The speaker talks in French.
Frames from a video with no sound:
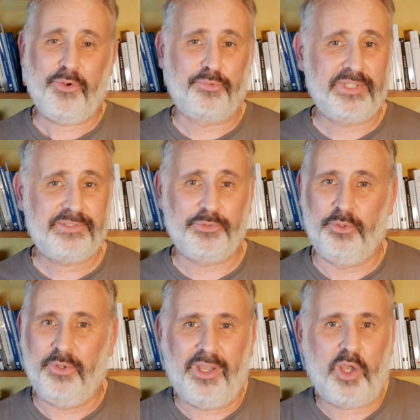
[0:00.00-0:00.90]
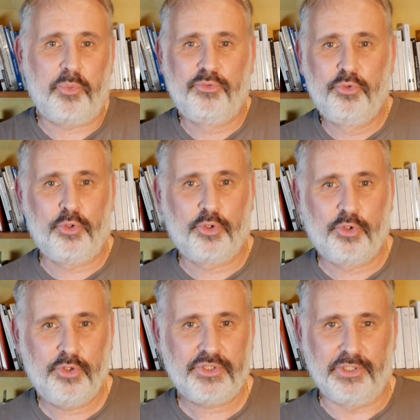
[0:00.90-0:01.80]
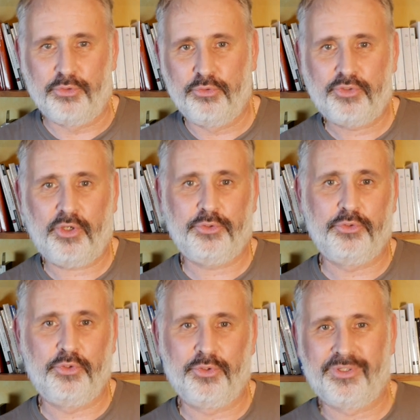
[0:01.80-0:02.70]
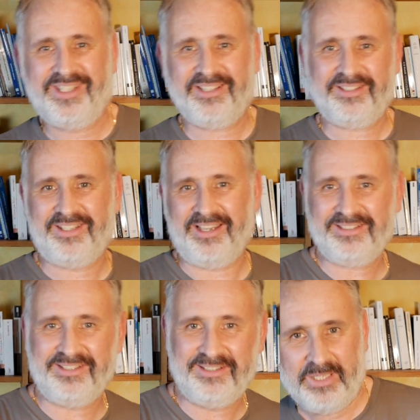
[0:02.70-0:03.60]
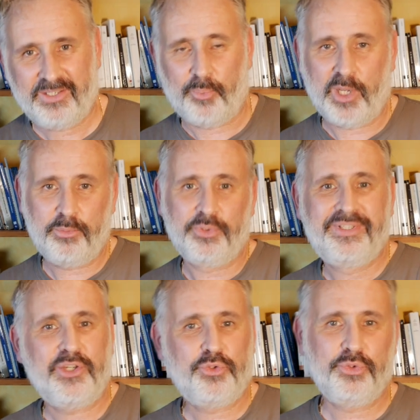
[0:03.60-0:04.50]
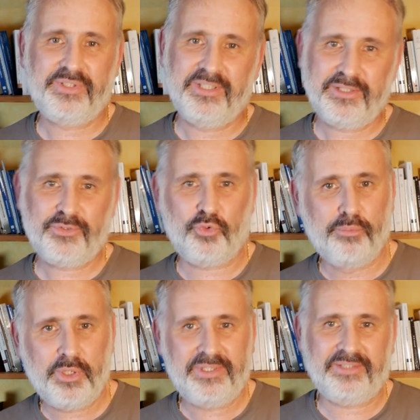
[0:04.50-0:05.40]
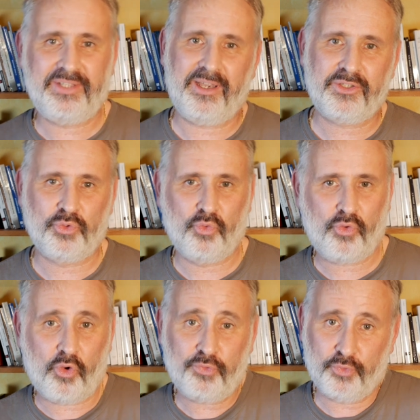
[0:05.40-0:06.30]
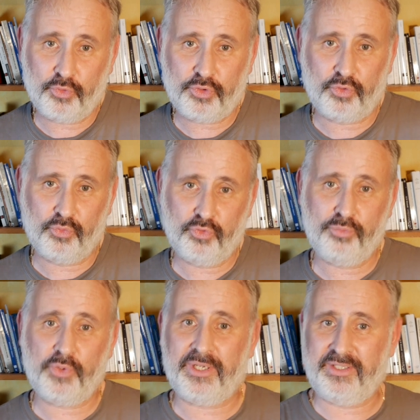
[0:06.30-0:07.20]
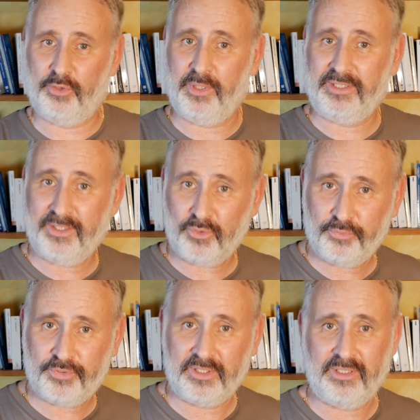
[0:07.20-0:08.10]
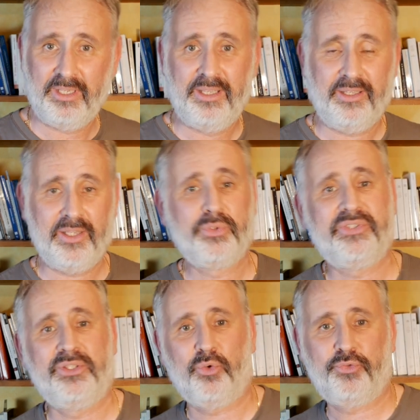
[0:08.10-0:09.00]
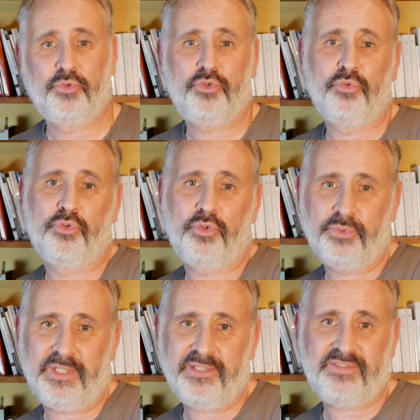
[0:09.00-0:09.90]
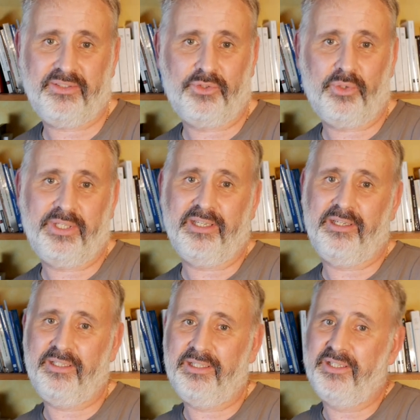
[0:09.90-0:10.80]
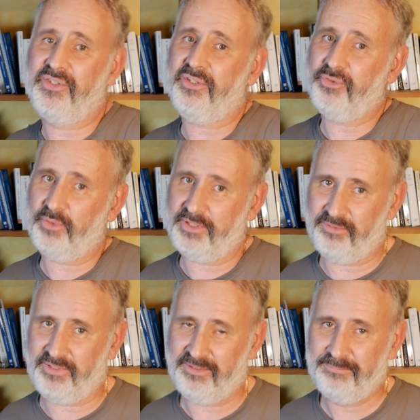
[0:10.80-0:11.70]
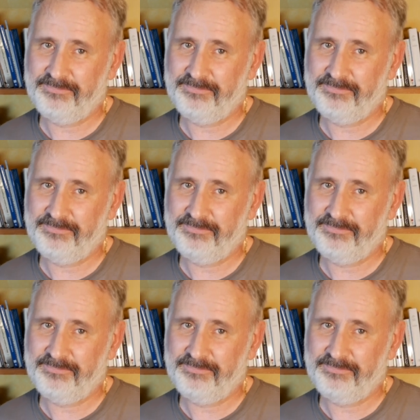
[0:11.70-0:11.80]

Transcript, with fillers: En fait, rappelez-vous que le coach est une sorte de 4-4 capable d'ajuster son mode d'interaction en fonction du mandat qui lui a été confié et aussi en fonction du contexte dans lequel il exerce son activité.